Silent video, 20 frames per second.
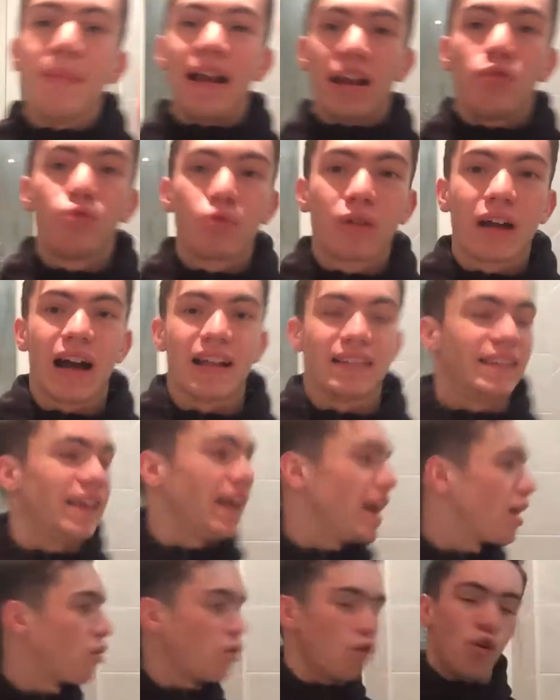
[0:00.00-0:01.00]
maleducati,
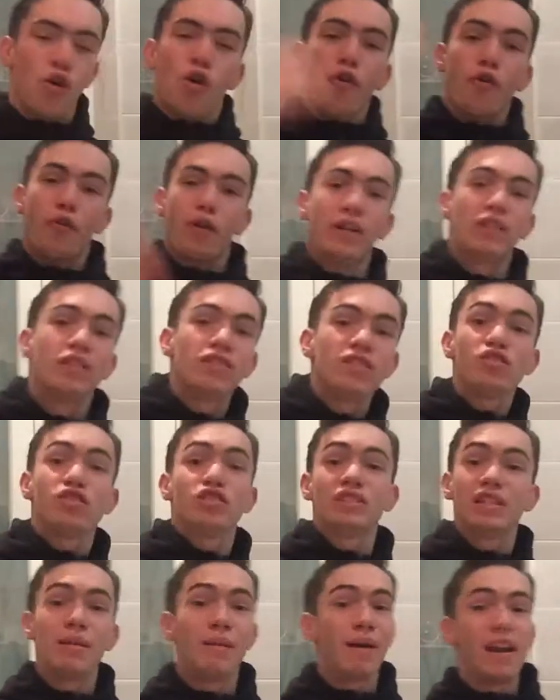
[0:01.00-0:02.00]
ecco, quando vedo
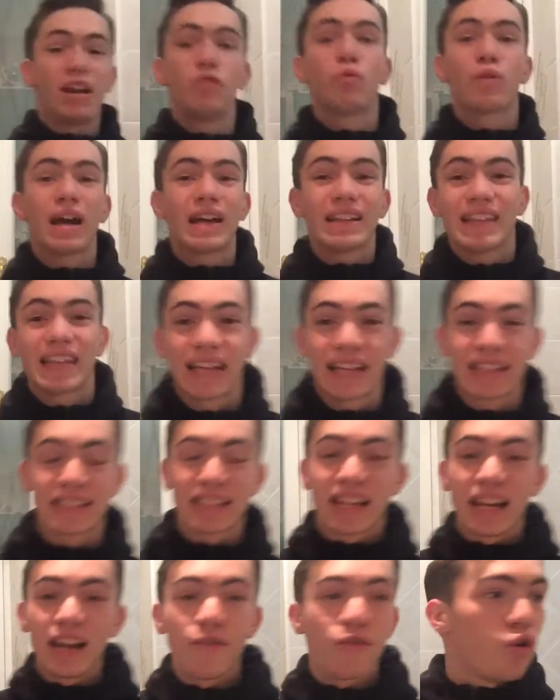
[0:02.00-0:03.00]
sti maleducati che
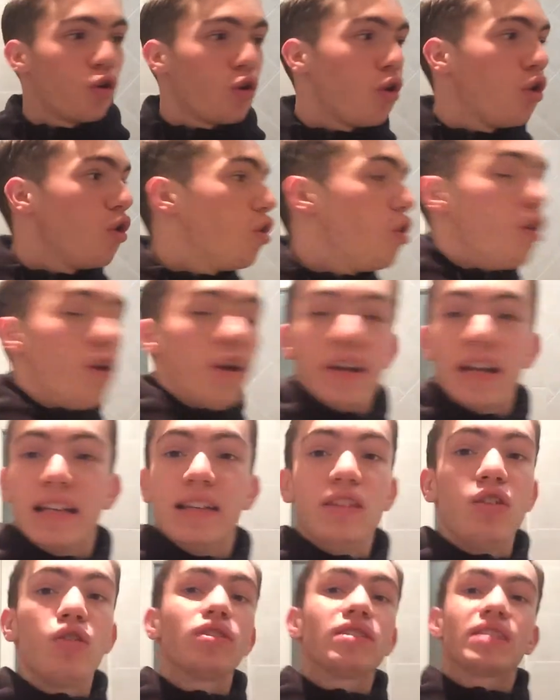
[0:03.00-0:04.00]
scrivono, che
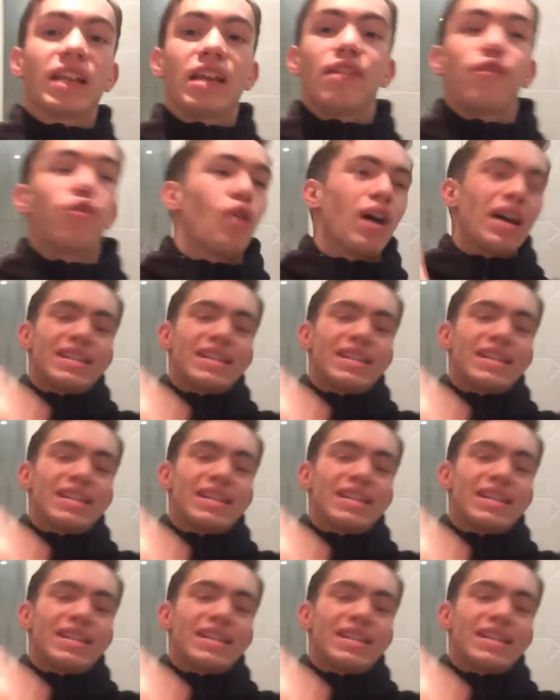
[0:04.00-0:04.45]
non scrivono,